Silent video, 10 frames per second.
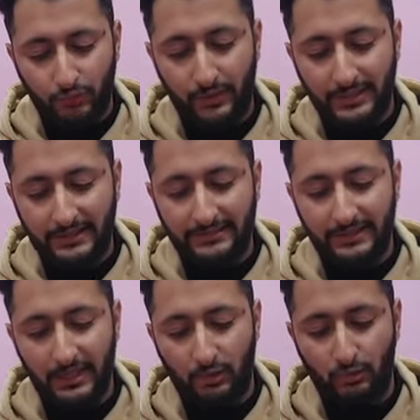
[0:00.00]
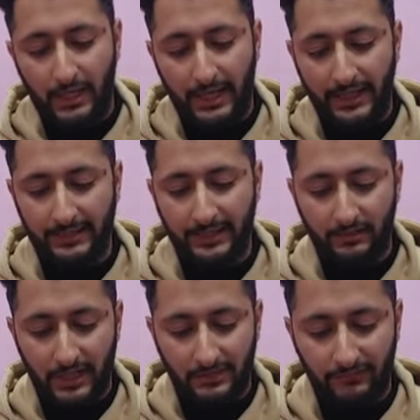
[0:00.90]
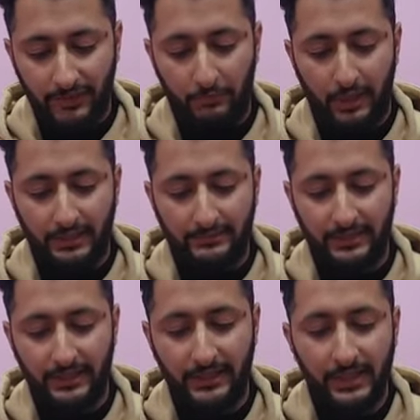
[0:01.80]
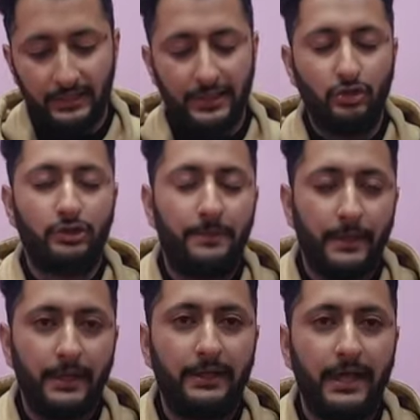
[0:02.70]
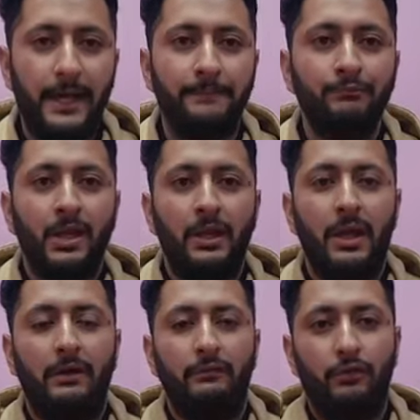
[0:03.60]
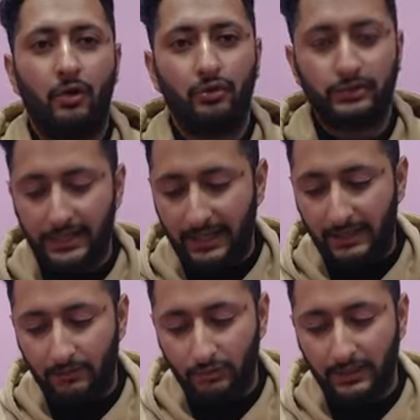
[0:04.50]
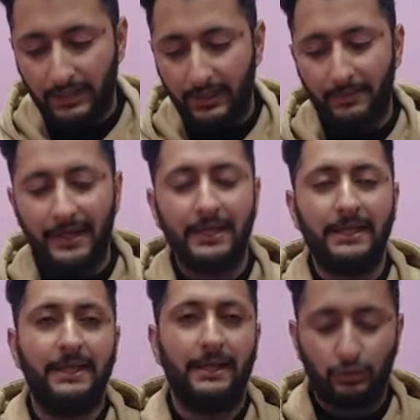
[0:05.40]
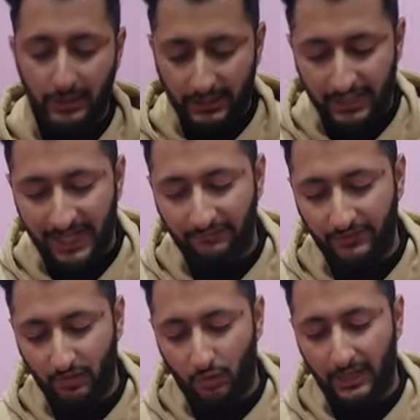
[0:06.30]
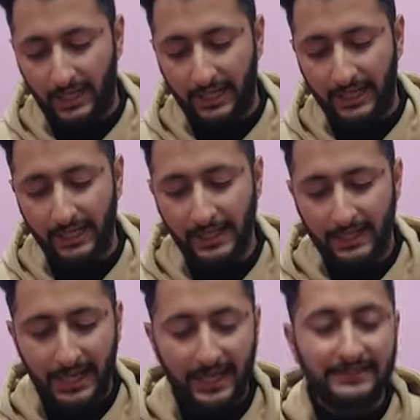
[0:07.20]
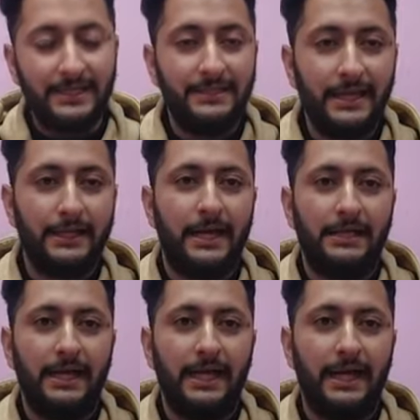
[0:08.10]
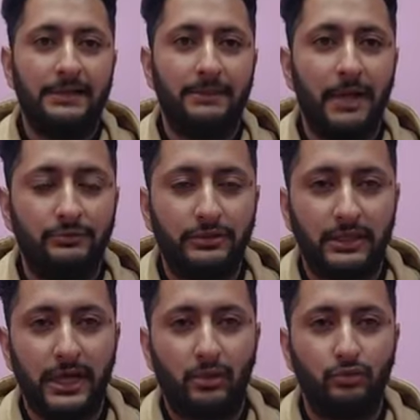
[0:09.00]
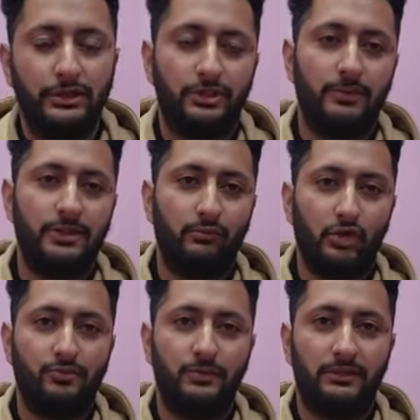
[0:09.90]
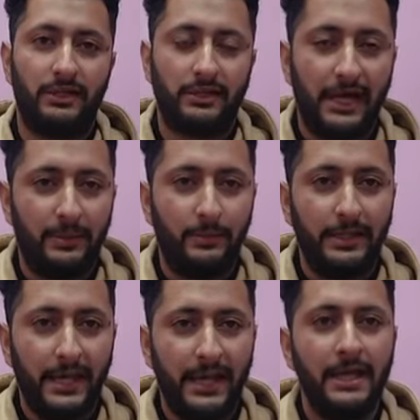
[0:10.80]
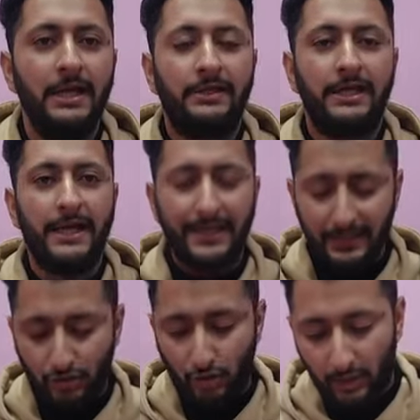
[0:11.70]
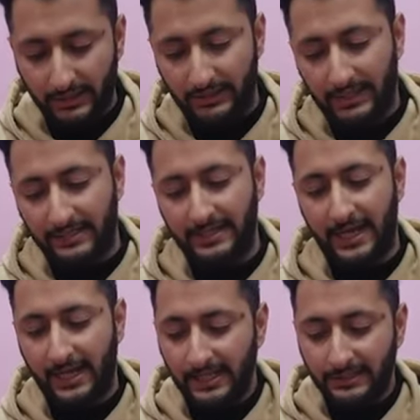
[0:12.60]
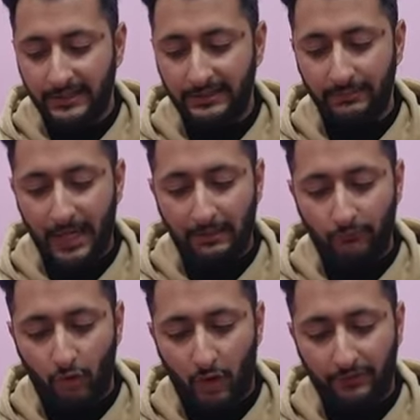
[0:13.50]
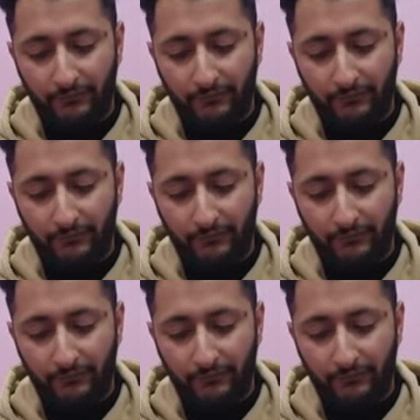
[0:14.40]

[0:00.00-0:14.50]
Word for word: उस वजह से यह हुआ हुआ है कि ट्रांसफर पॉलिसी की जो स्पिरिट है वो उसकी उसके अंडरमाइनिंग है यानी उसके खिलाफ ये हो रहा है लिहाजा ये कहा गया है तमाम सरकारों से जिसमें जम्मू कश्मीर सरकार भी है कि ये इंश्योर किया जाए कि तमाम वो